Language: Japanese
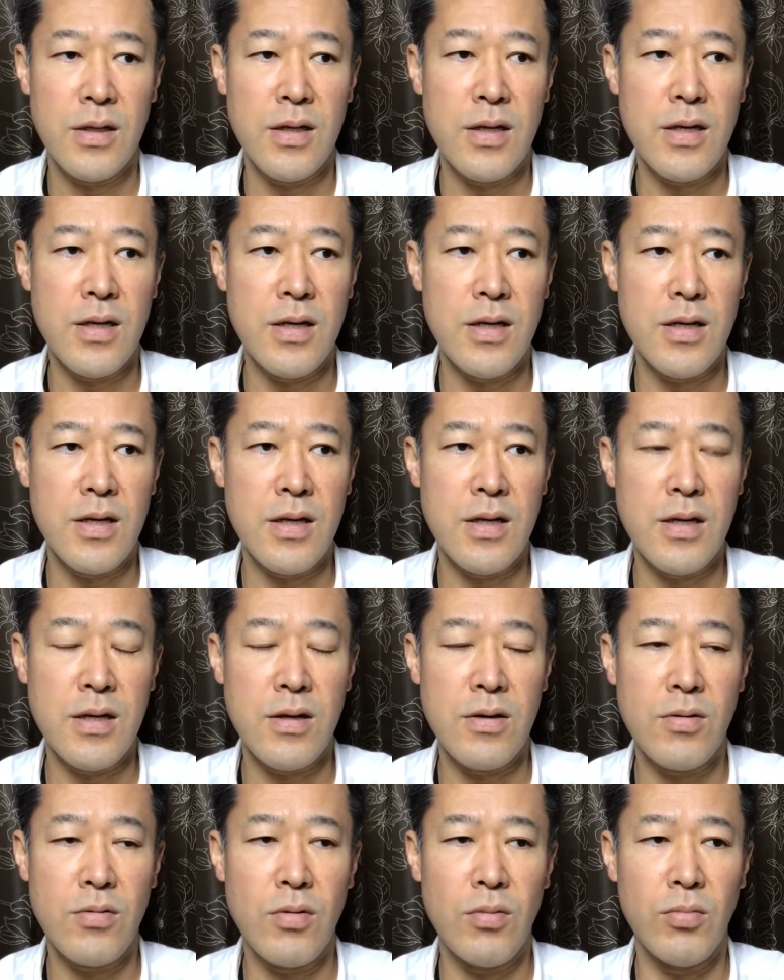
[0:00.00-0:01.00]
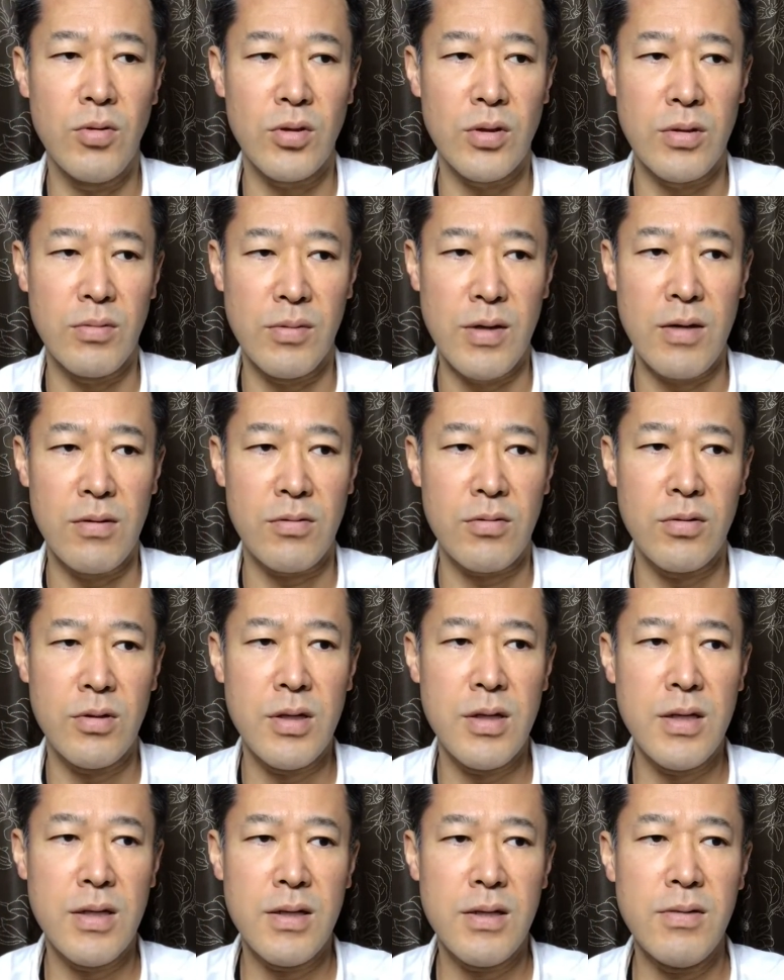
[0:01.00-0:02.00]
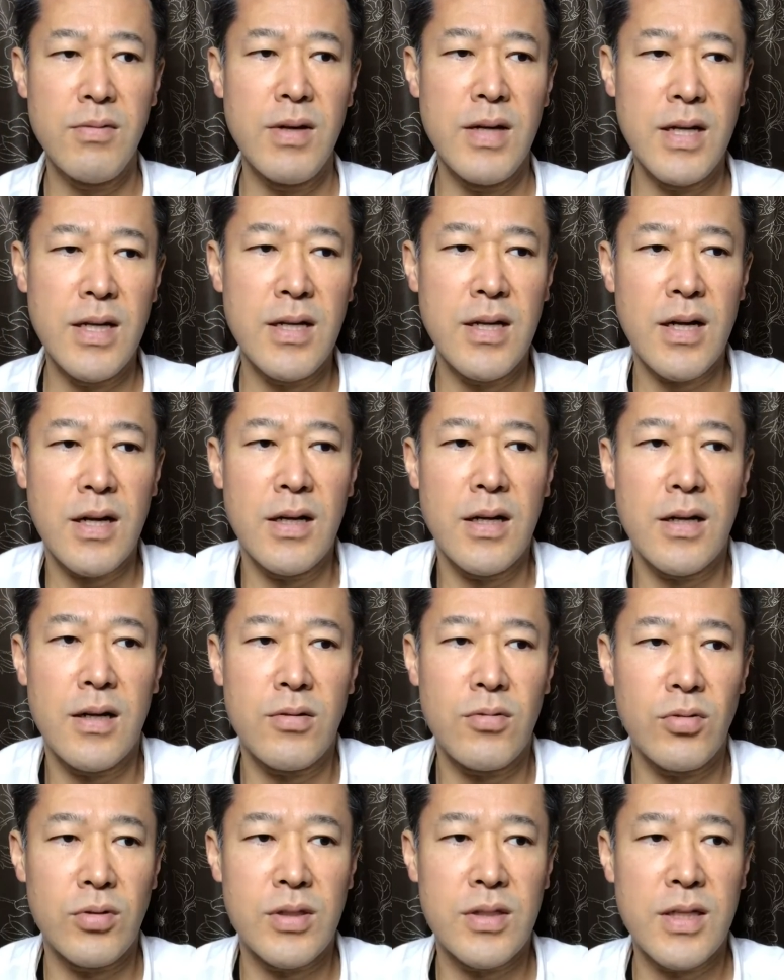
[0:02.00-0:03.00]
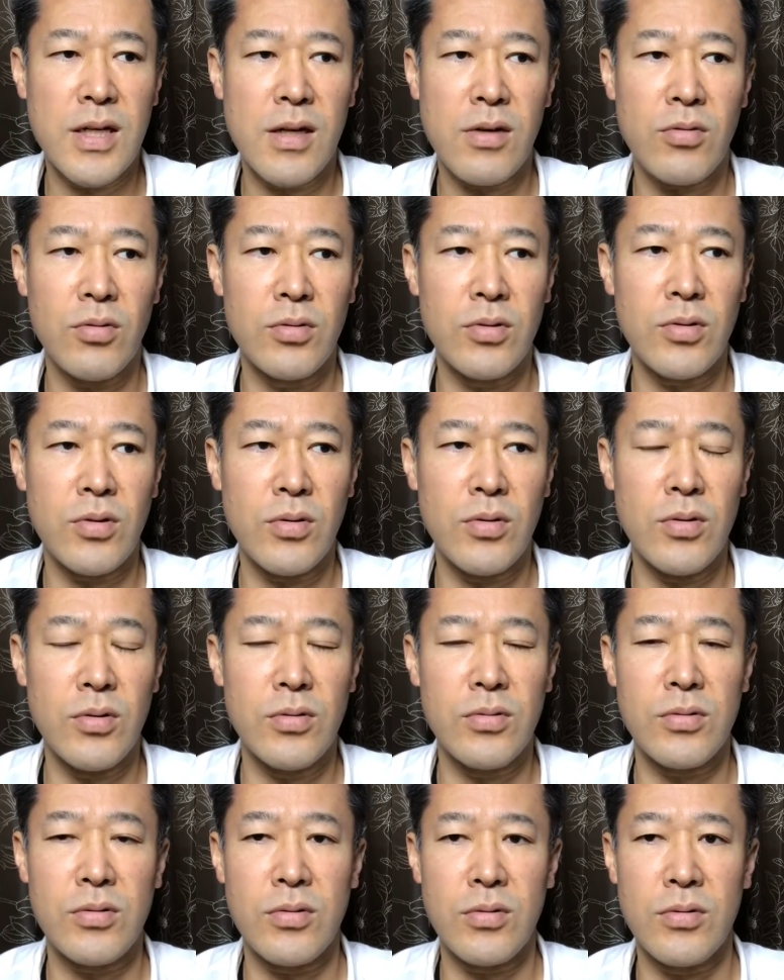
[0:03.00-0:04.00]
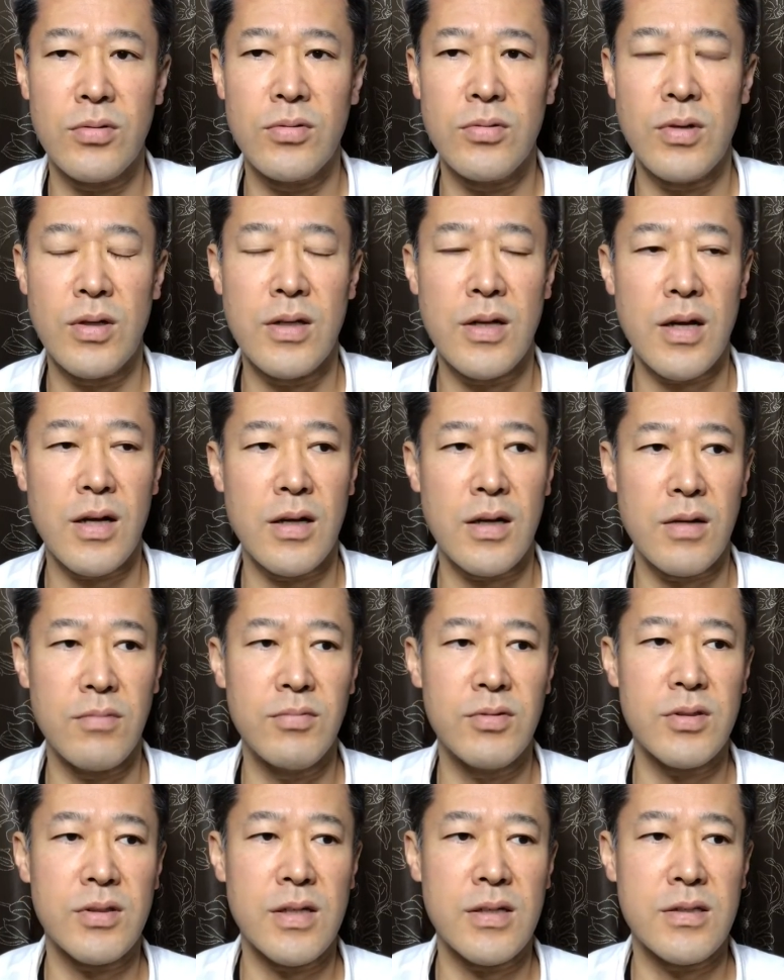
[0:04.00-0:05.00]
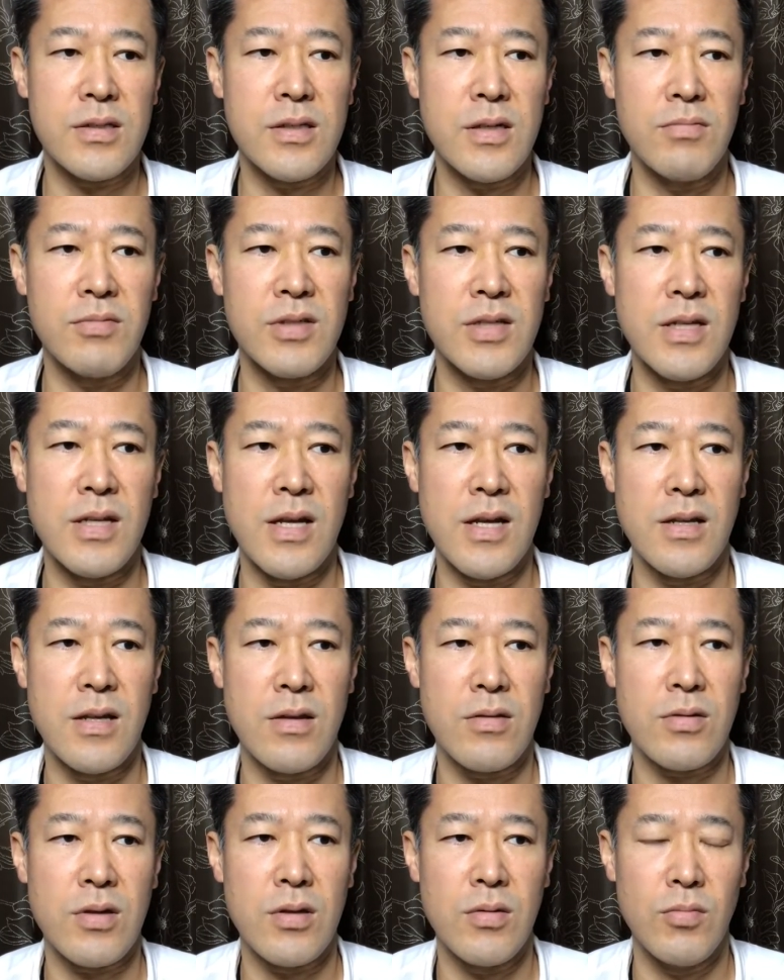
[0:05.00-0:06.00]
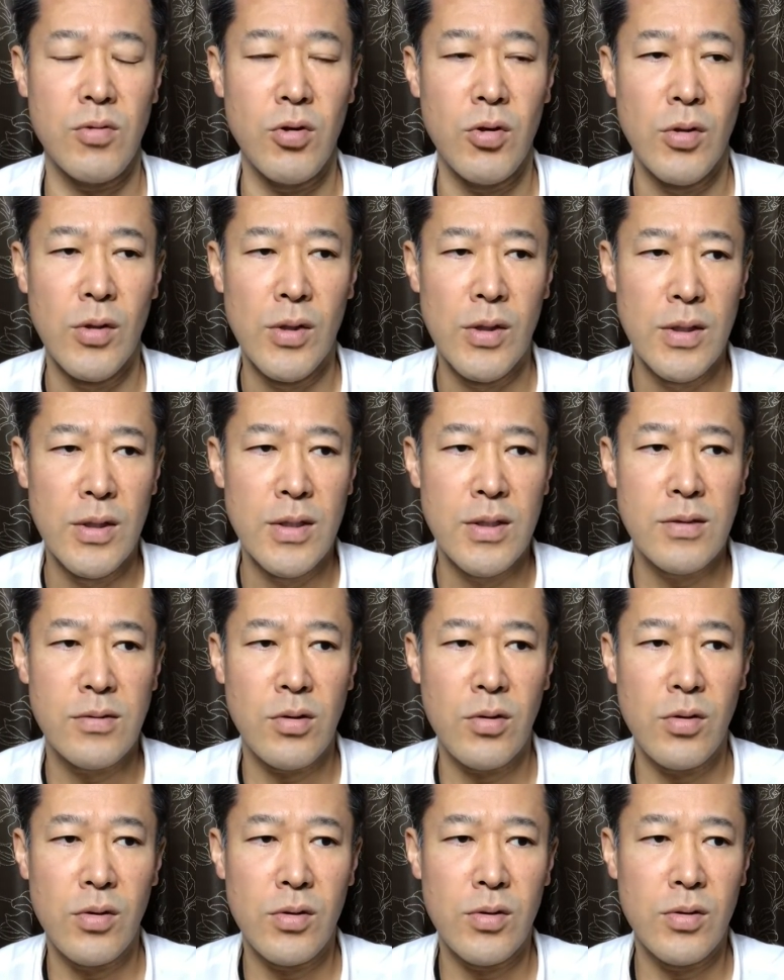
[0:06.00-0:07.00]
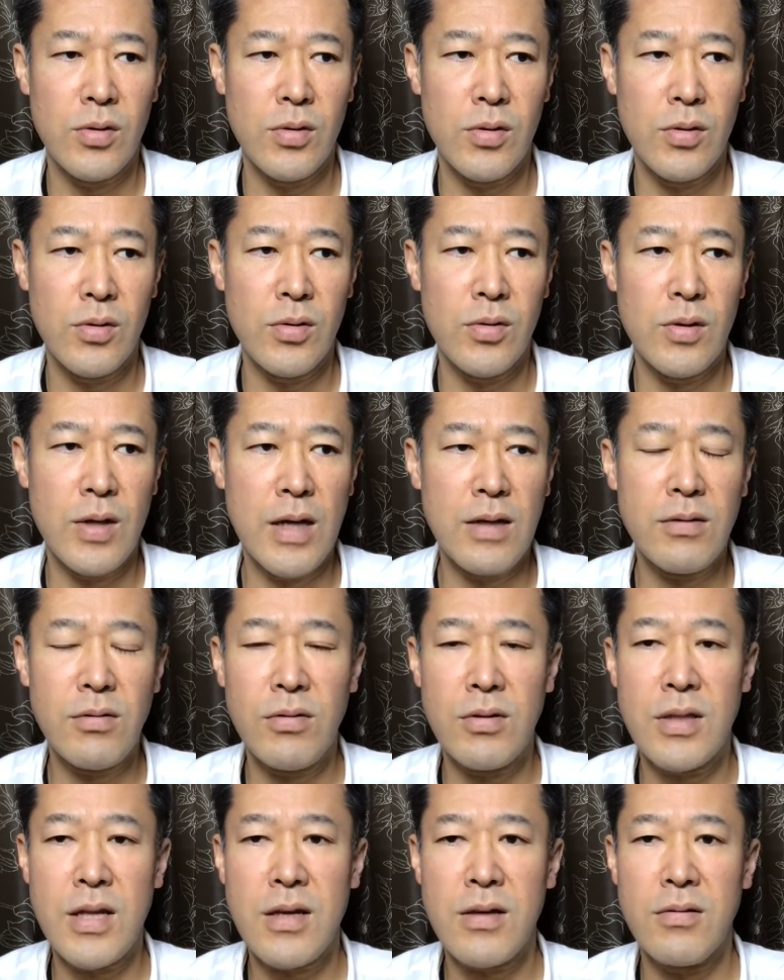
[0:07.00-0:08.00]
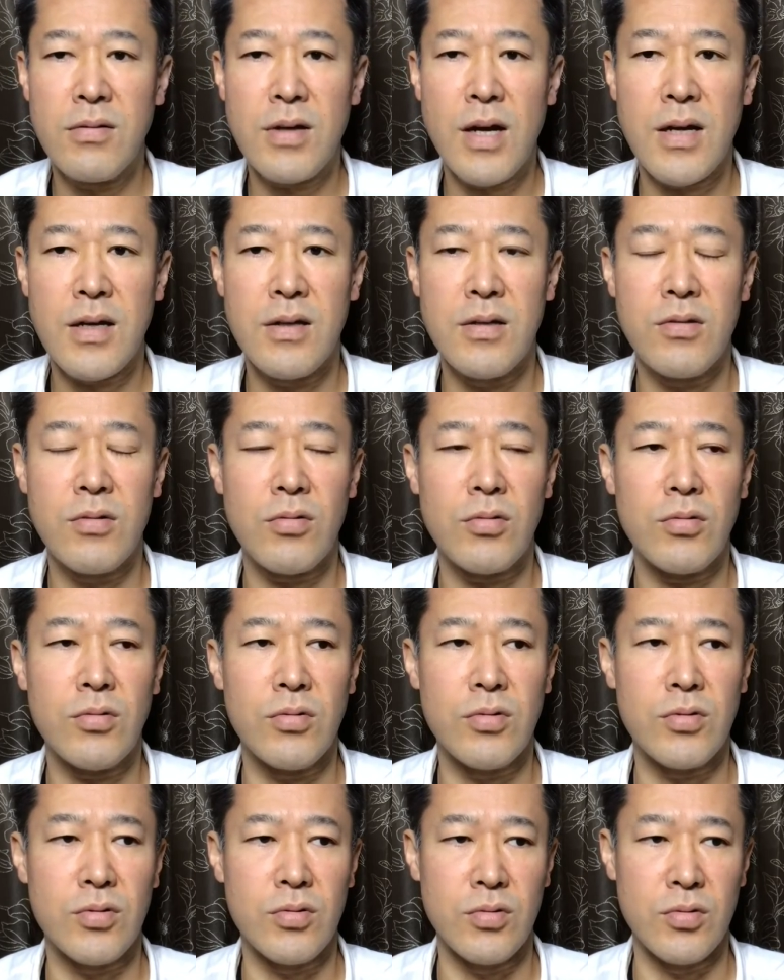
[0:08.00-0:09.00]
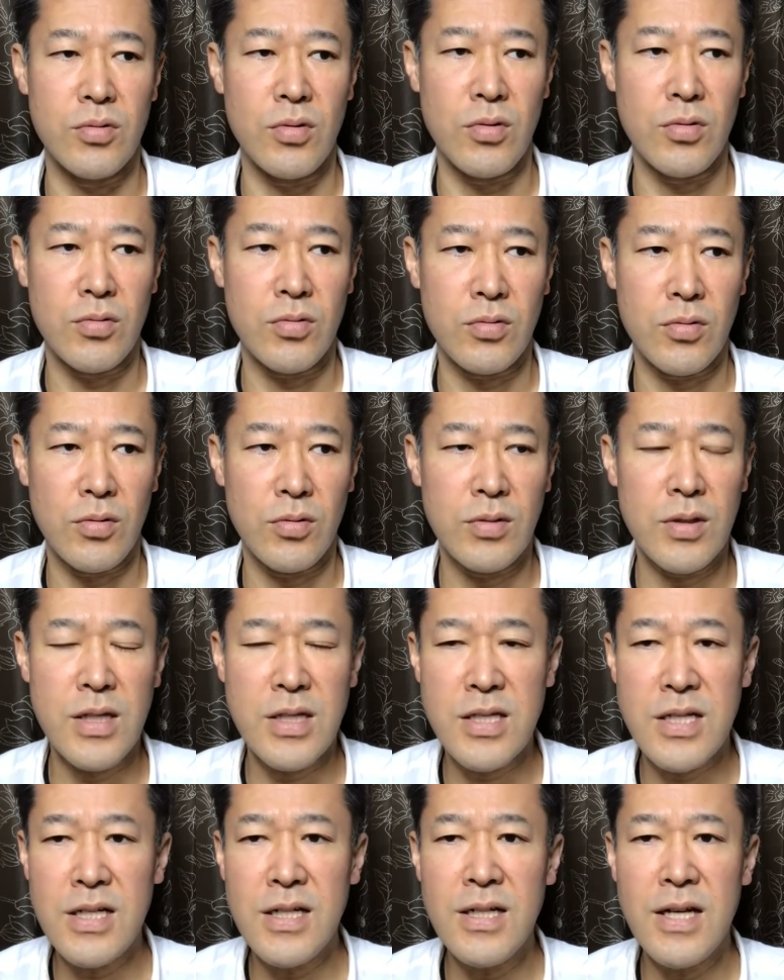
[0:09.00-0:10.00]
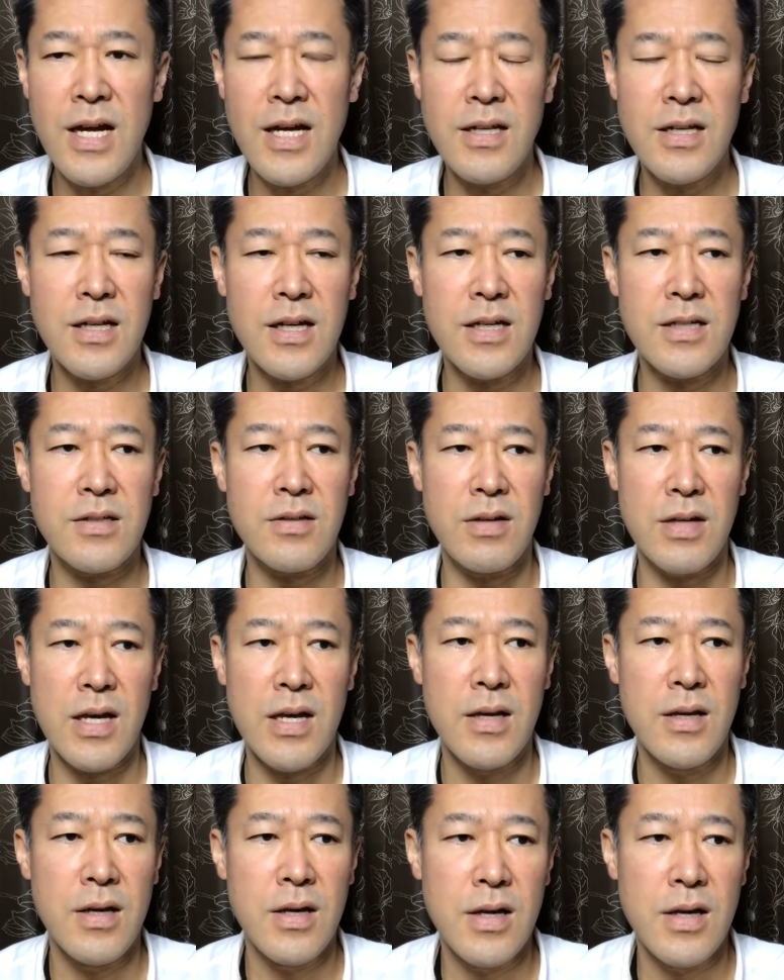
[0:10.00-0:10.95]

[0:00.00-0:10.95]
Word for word: えー、を持ってもらうこれはねなかなかこっちからコントロールというのはなかなか難しいかもしれないですけどもそのある程度できる限りのことをするということで信頼に関してはね、